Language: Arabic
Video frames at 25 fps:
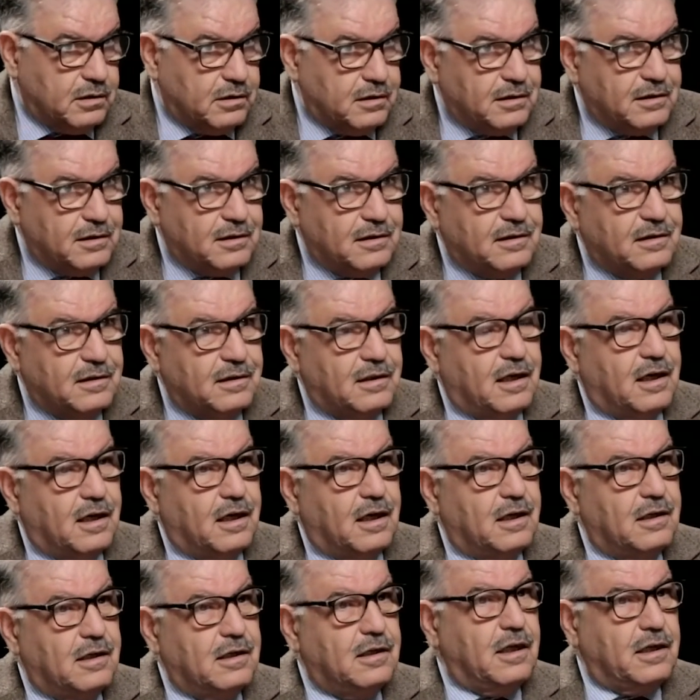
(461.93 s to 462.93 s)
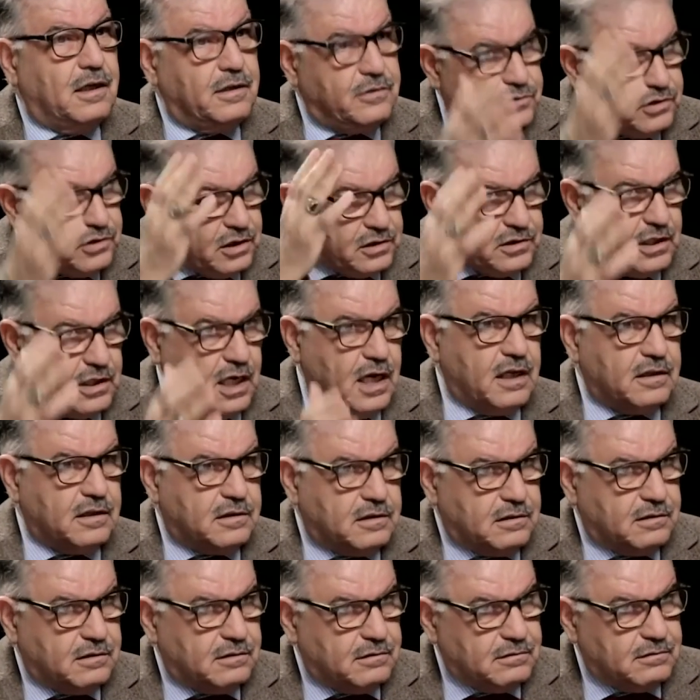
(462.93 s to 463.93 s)
نعم اه الى
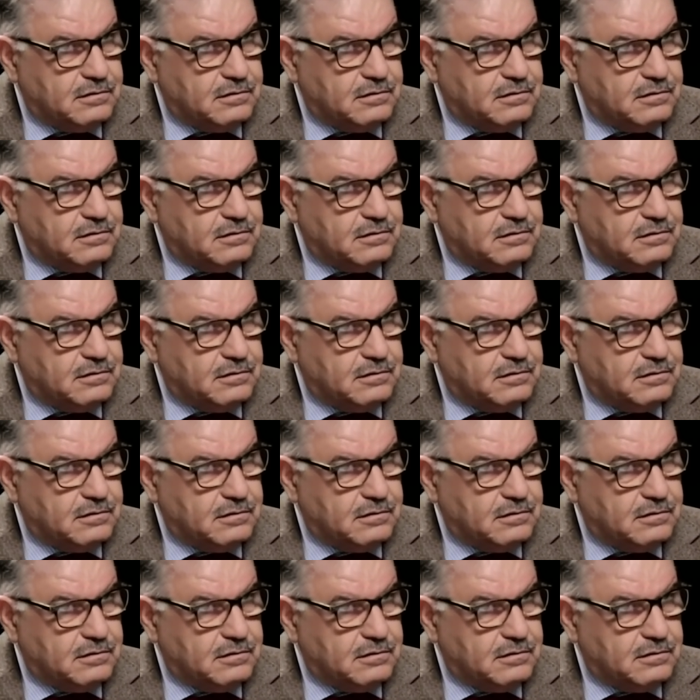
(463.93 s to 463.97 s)
انجازات